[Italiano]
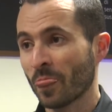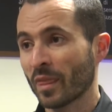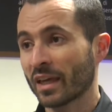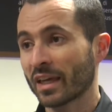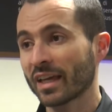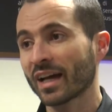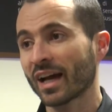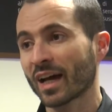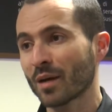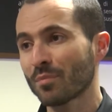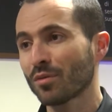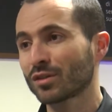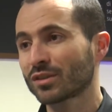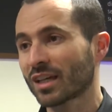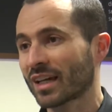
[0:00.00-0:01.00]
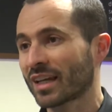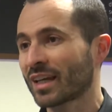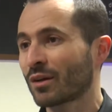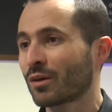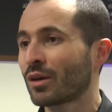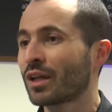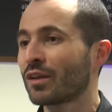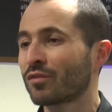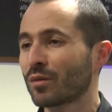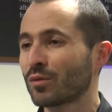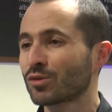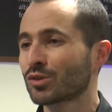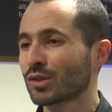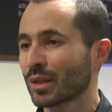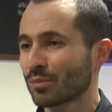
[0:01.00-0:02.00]
in gara portare il
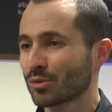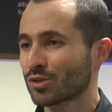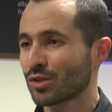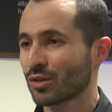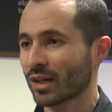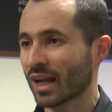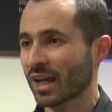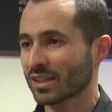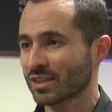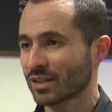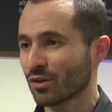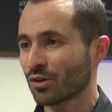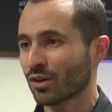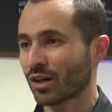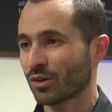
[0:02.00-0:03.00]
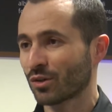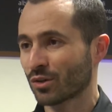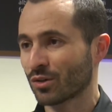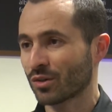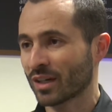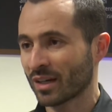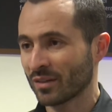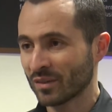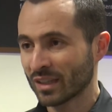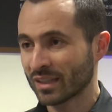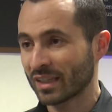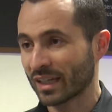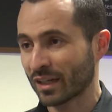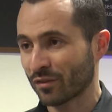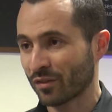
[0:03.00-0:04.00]
famoso cappuccino classico con la corona di
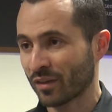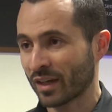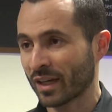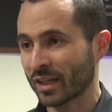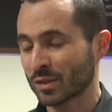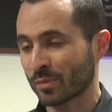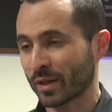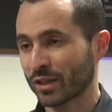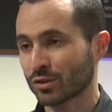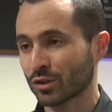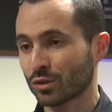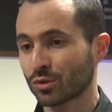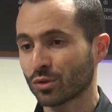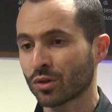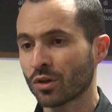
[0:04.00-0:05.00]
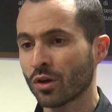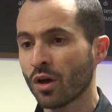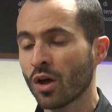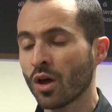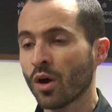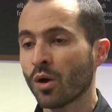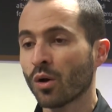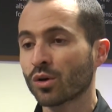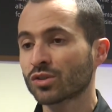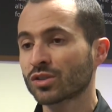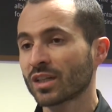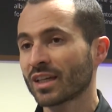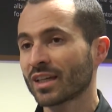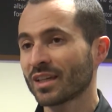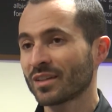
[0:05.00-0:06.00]
caffè espresso attorno o
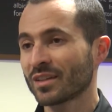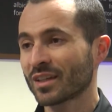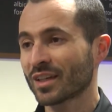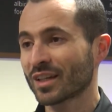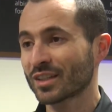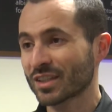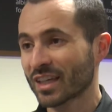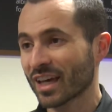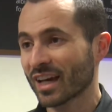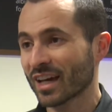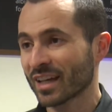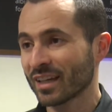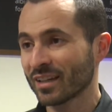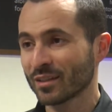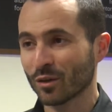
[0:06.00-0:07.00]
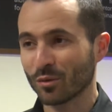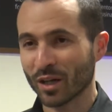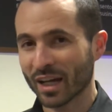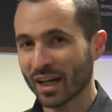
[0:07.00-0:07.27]
se rischiare, è una